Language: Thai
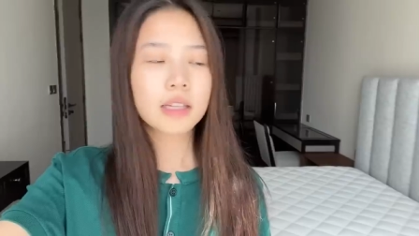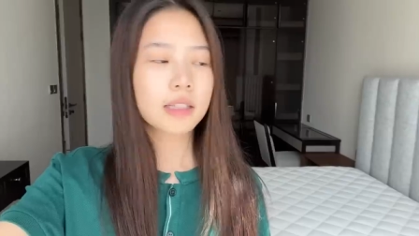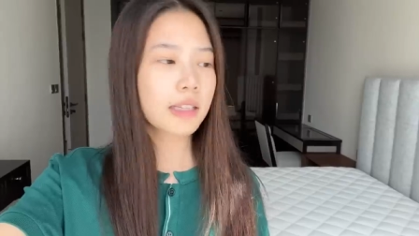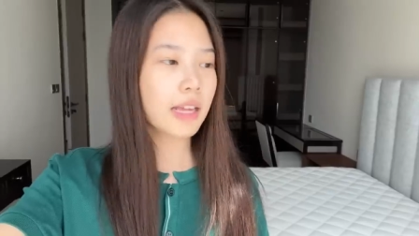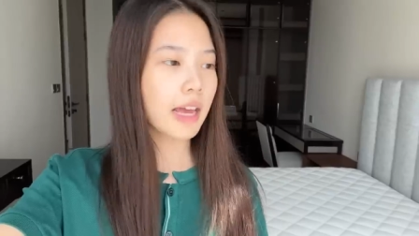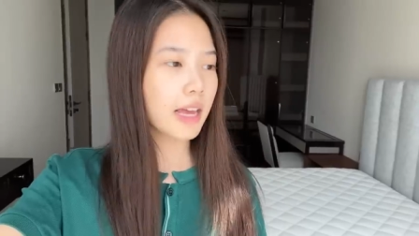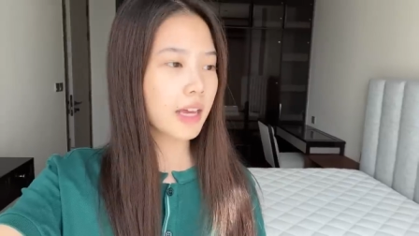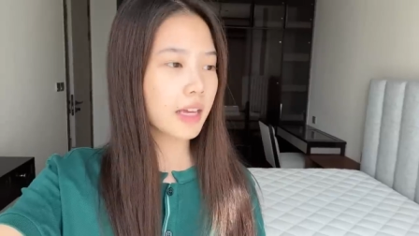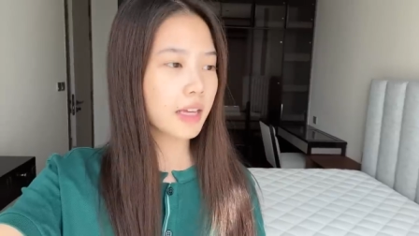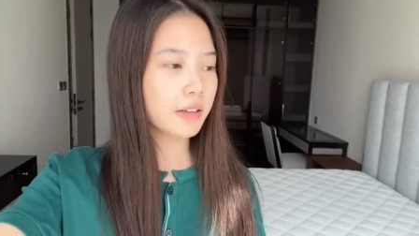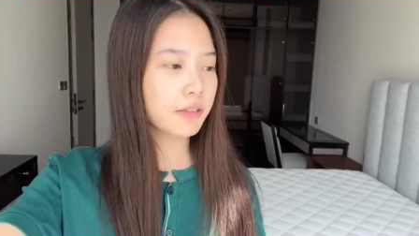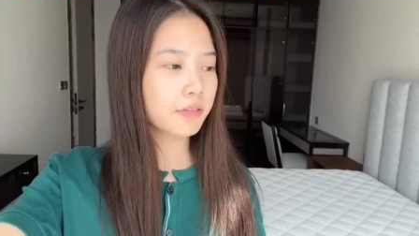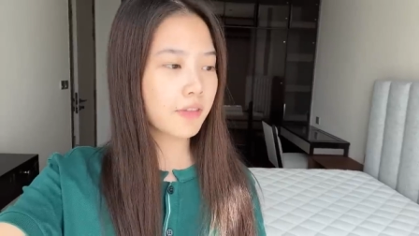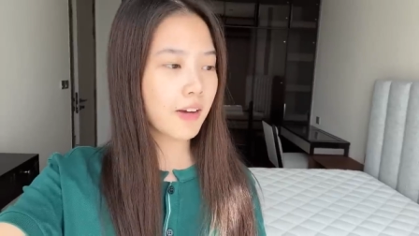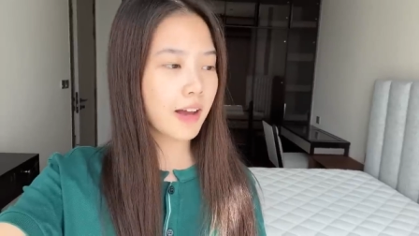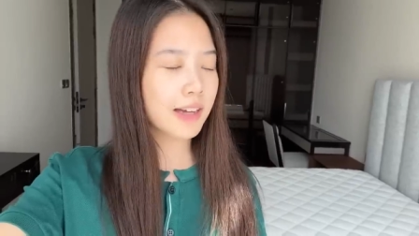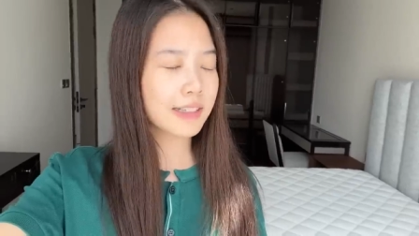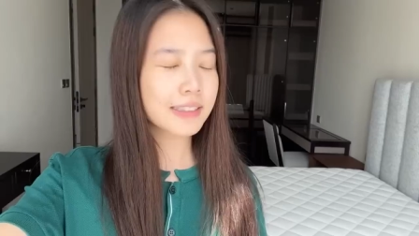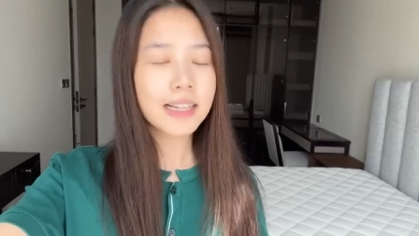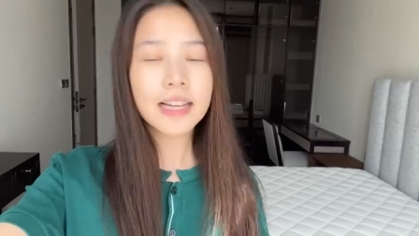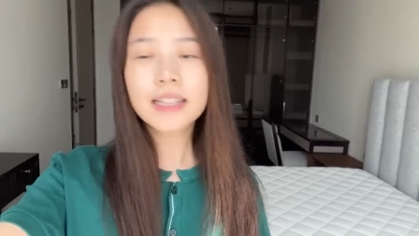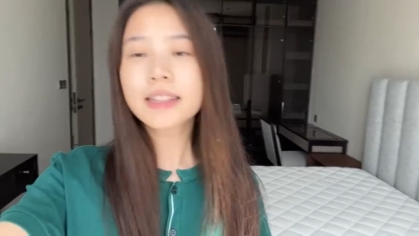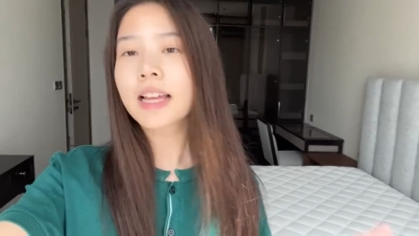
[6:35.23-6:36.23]
ในฟั
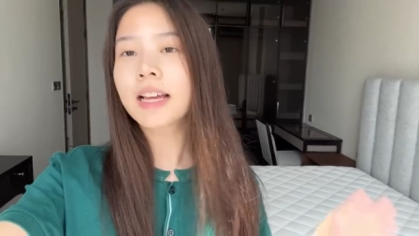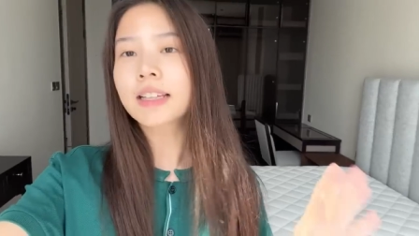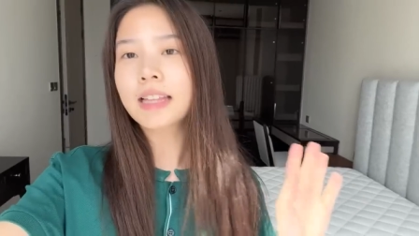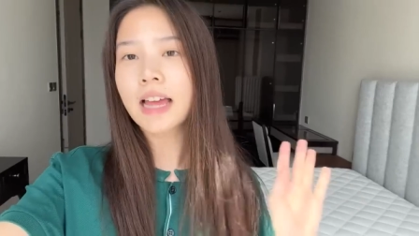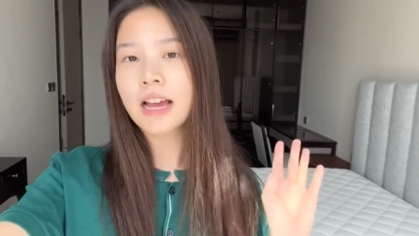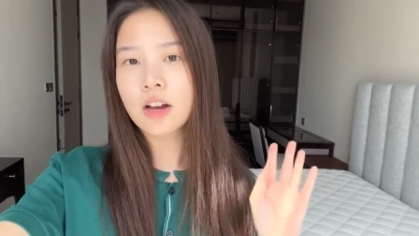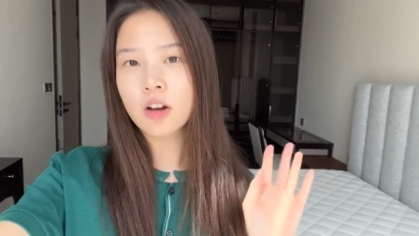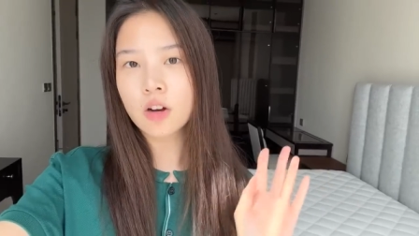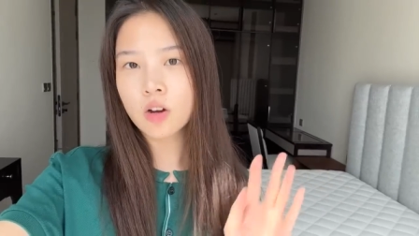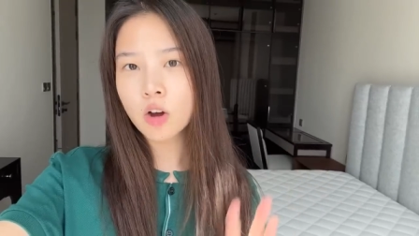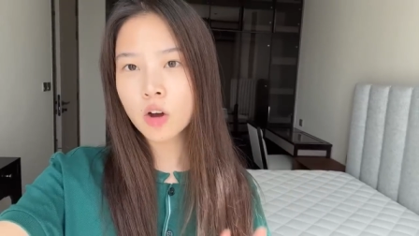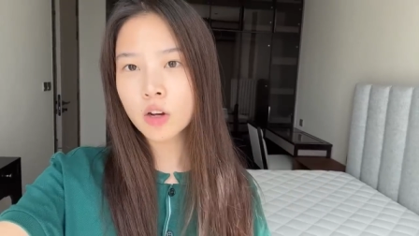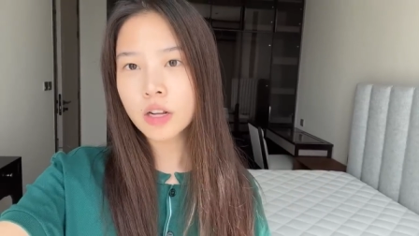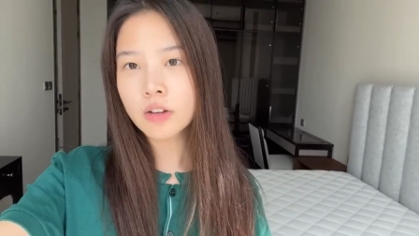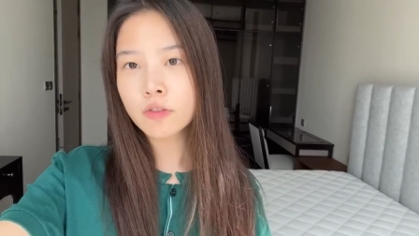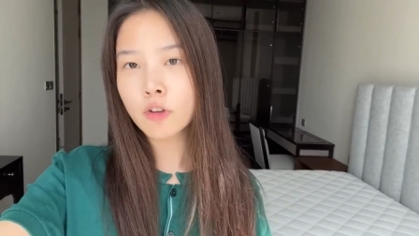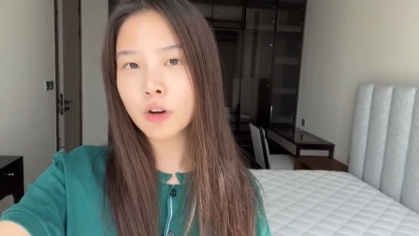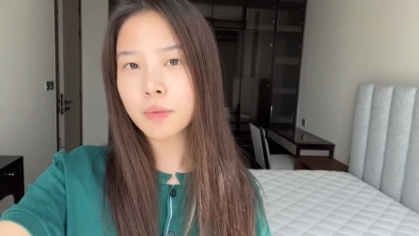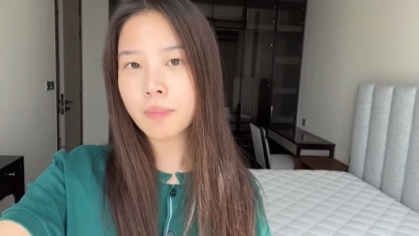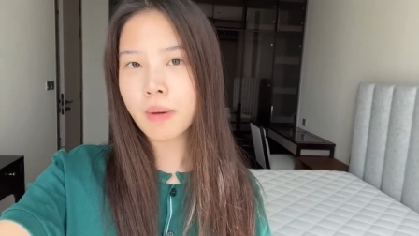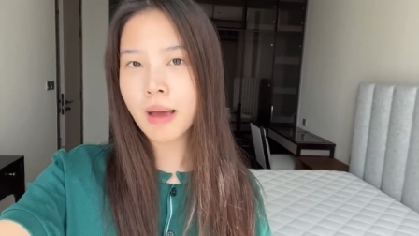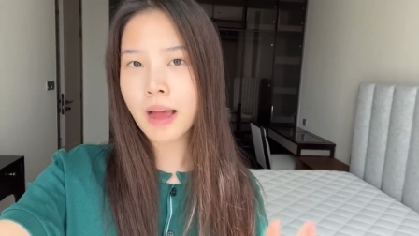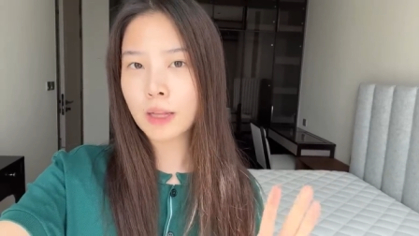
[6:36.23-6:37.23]
งก์ชันต่างๆของห้องที่
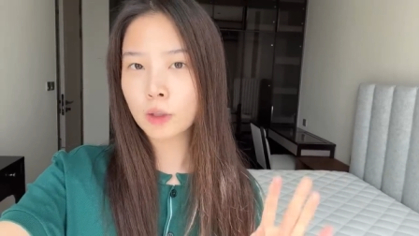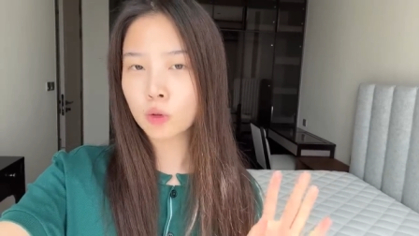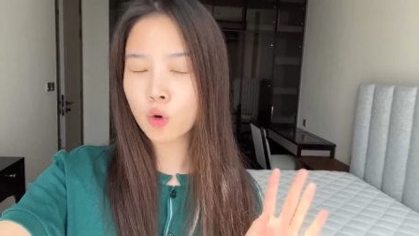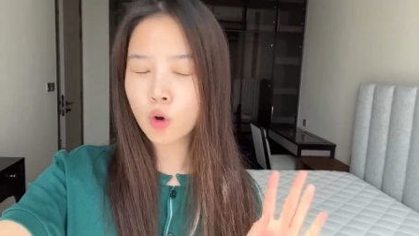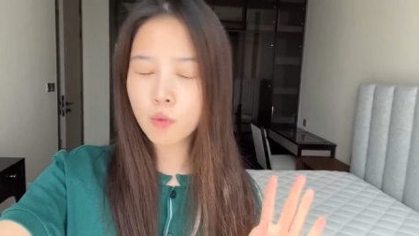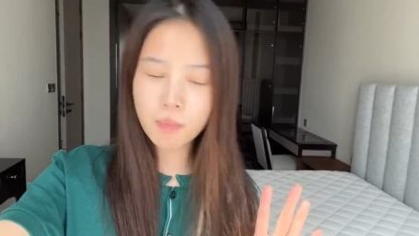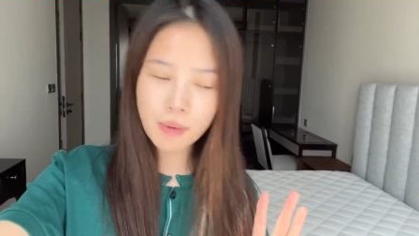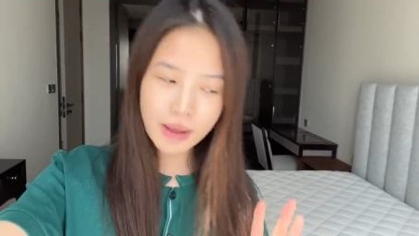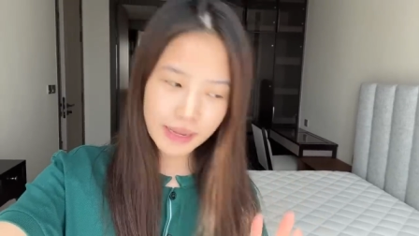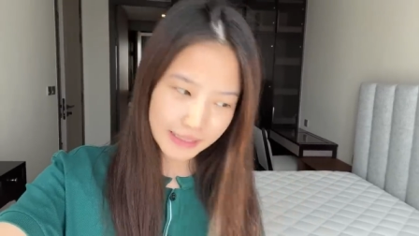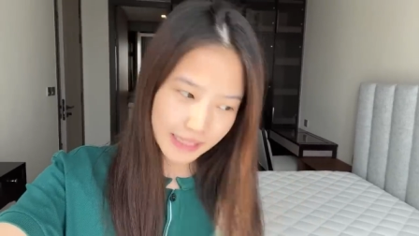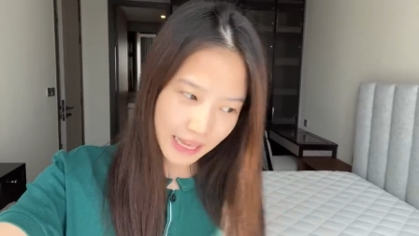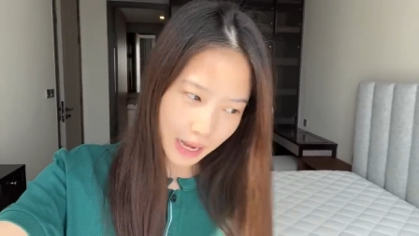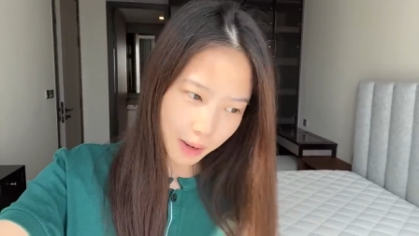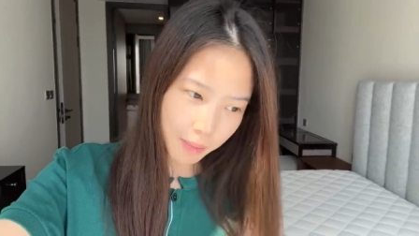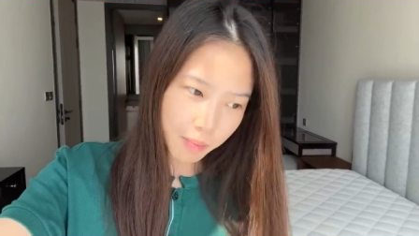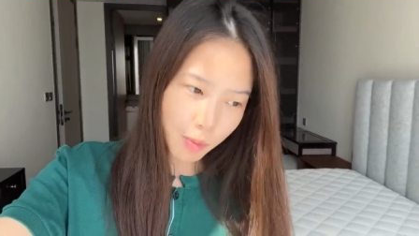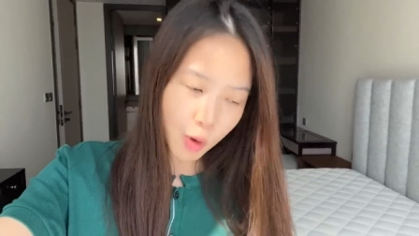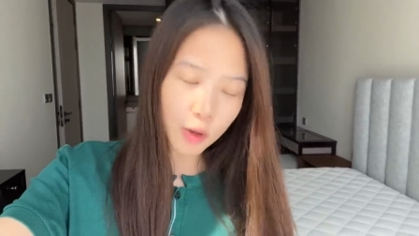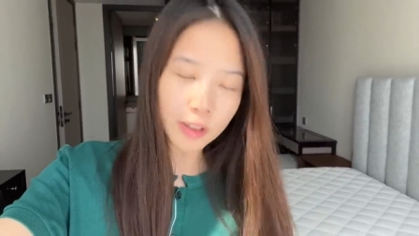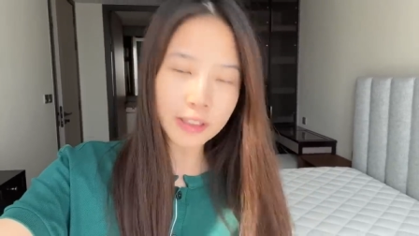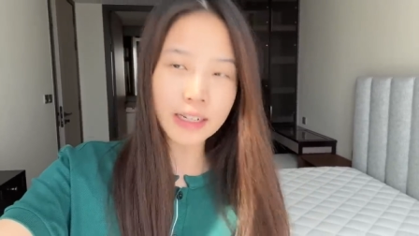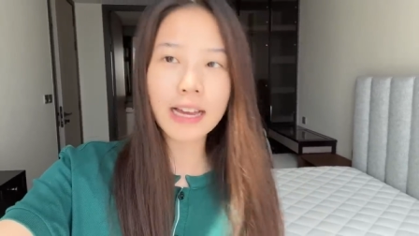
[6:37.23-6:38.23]
ฝนพาทัวร์ไปทั้ง
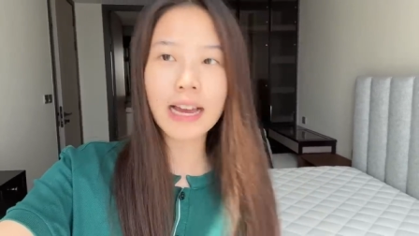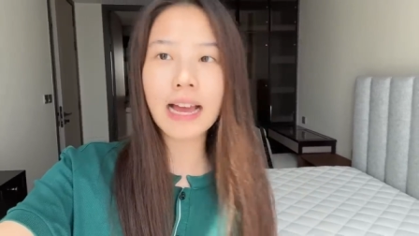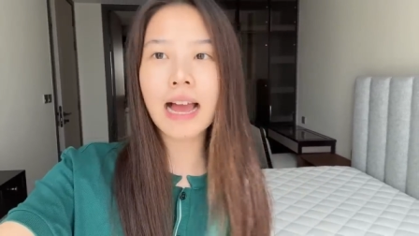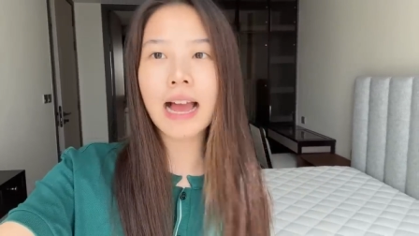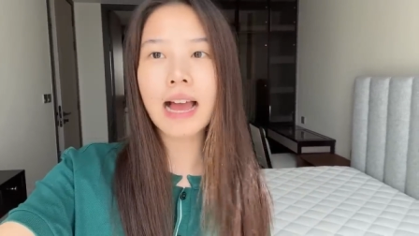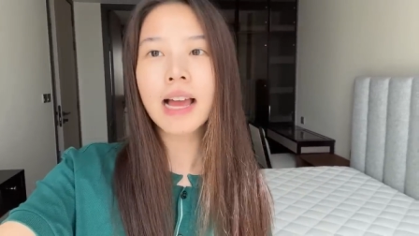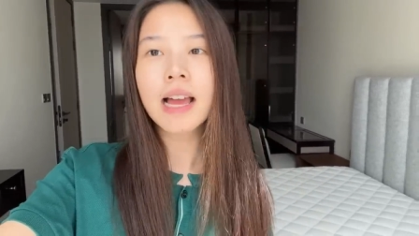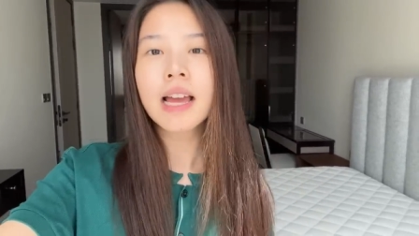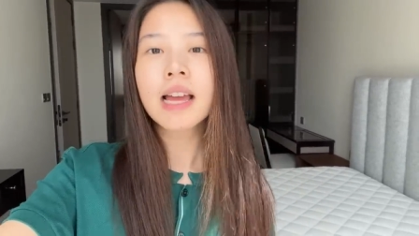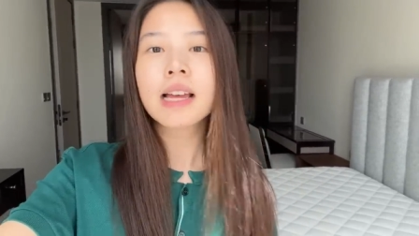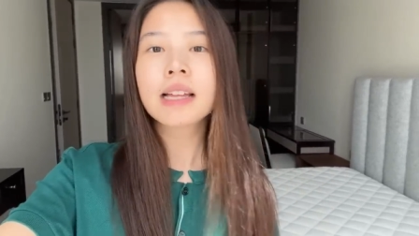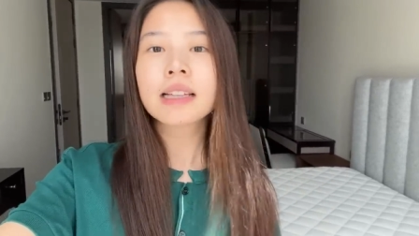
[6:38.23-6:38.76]
หมดนะคะ